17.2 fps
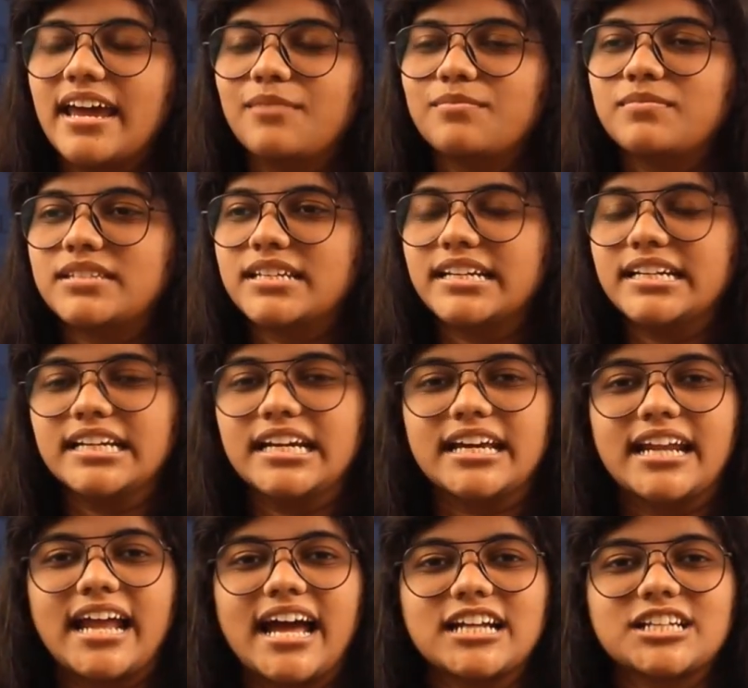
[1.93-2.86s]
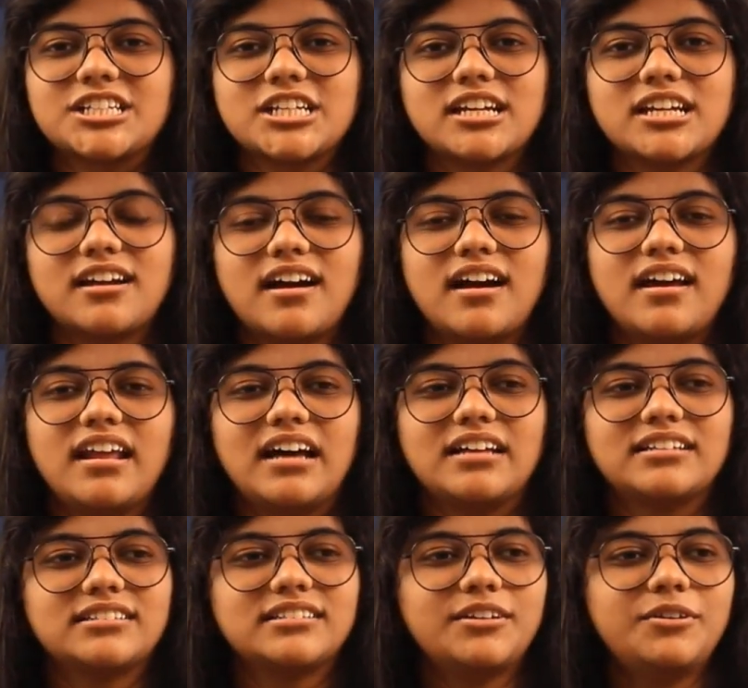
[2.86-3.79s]
ఎంసెట్ని క్రాక్ చేయగానే
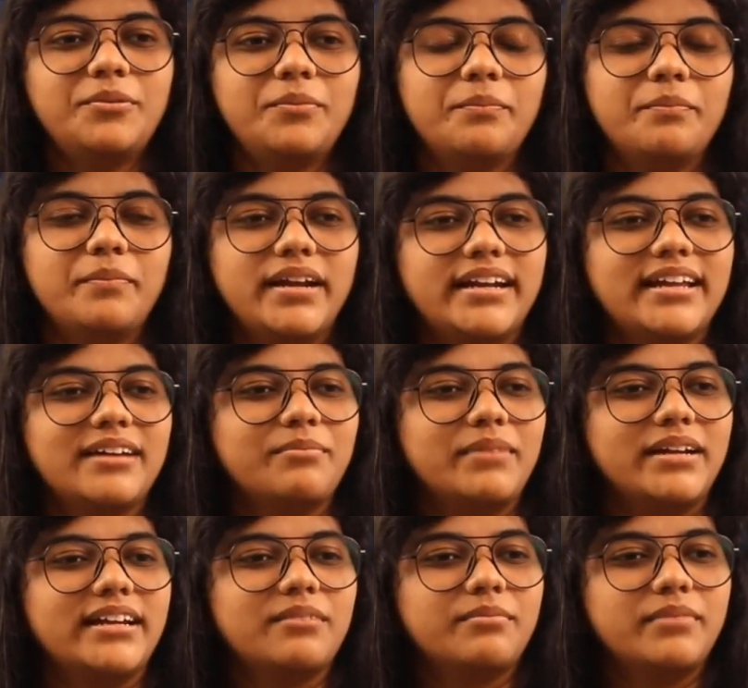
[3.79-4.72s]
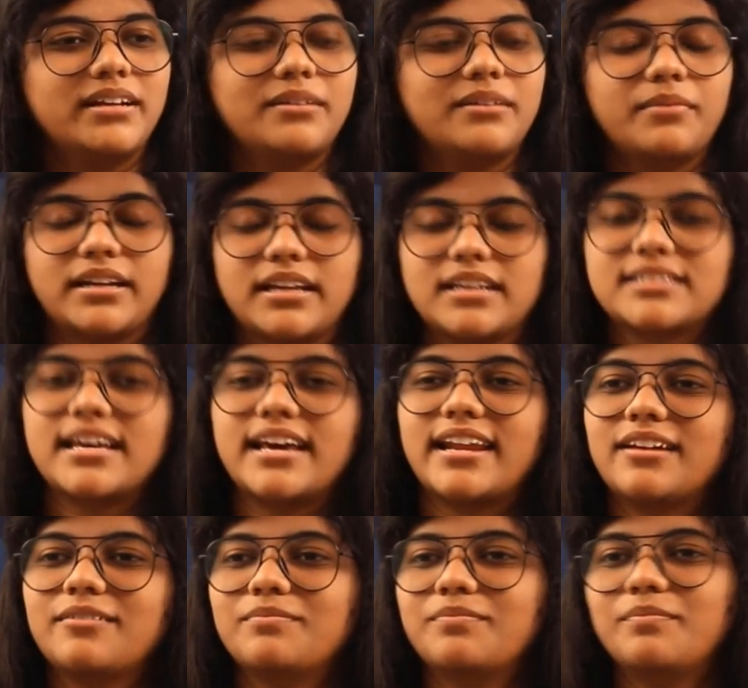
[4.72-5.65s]
అందరూ బీటెక్ బీటెక్ బీటెక్ బీటెక్
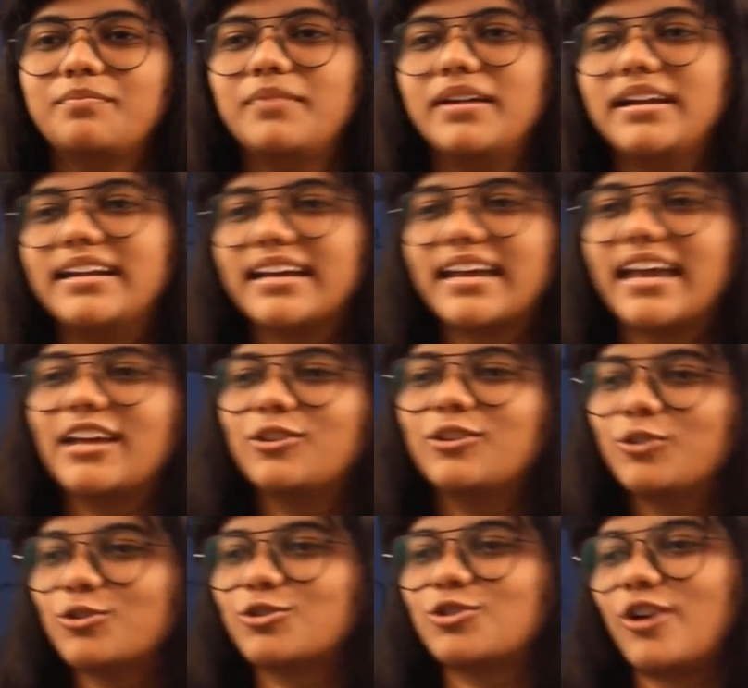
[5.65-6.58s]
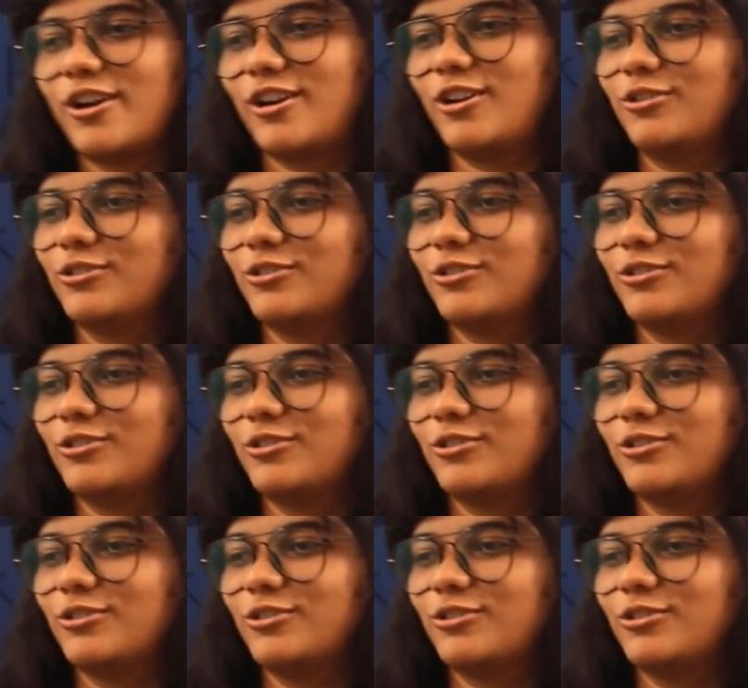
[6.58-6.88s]
సరే బీటెక్ ఎందుకు జాయిన్